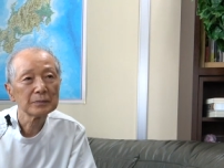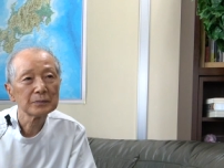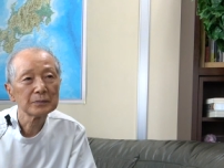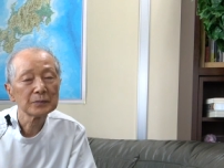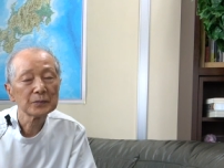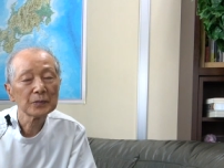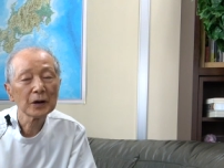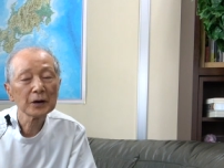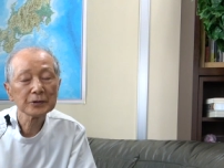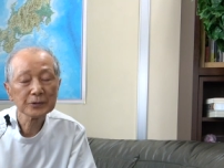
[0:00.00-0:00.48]
く
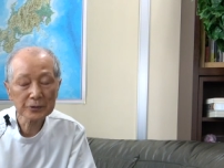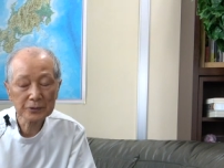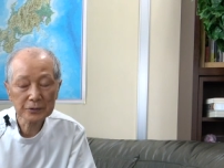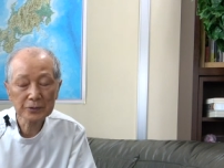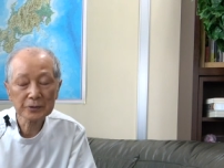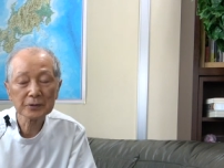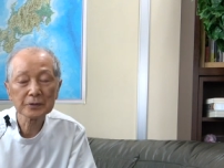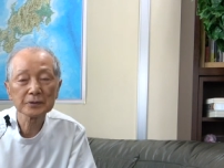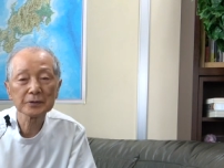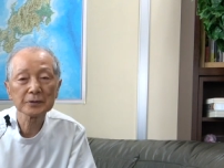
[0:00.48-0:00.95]
ないそうそ
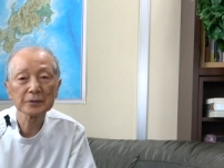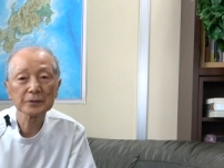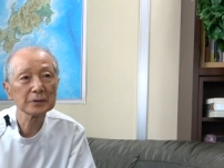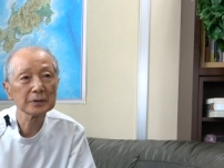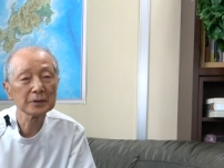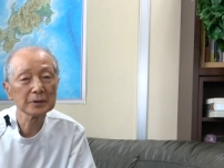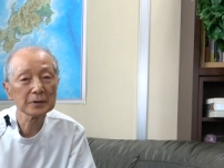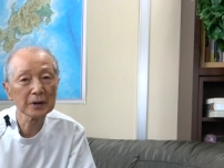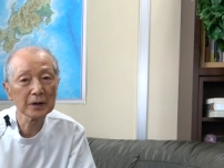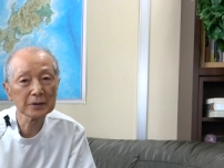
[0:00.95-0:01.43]
うそうそ
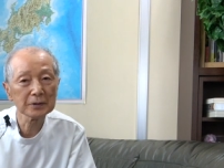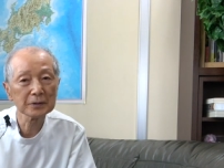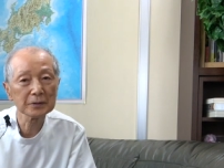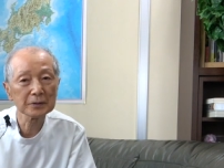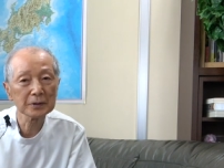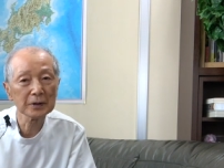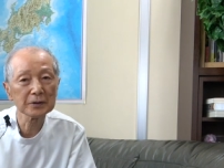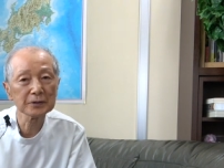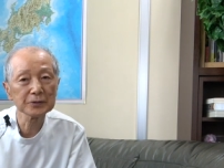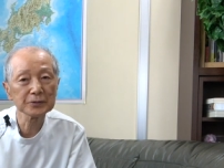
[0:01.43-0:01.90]
うあの
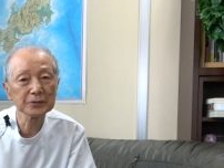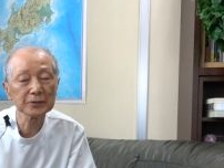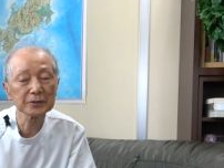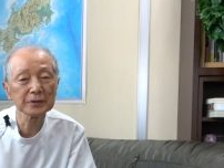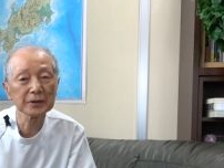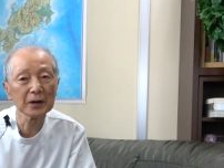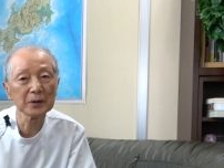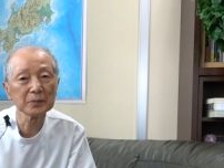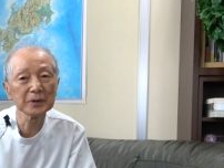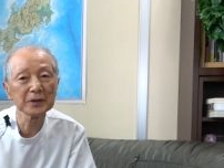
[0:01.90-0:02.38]
あの人
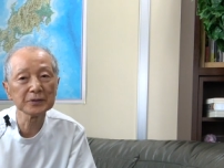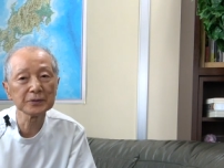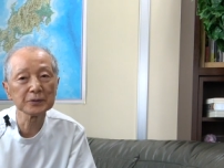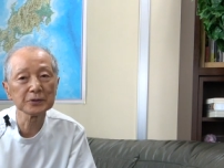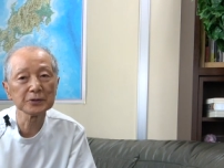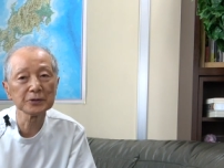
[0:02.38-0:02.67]
ダメと